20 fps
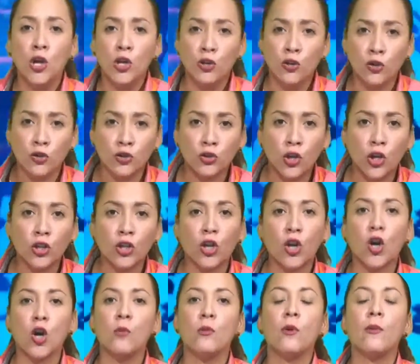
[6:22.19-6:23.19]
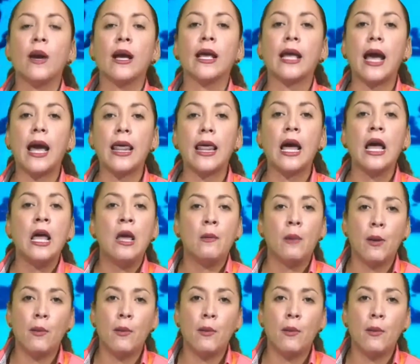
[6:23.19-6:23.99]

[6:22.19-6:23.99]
Nosotros como bancada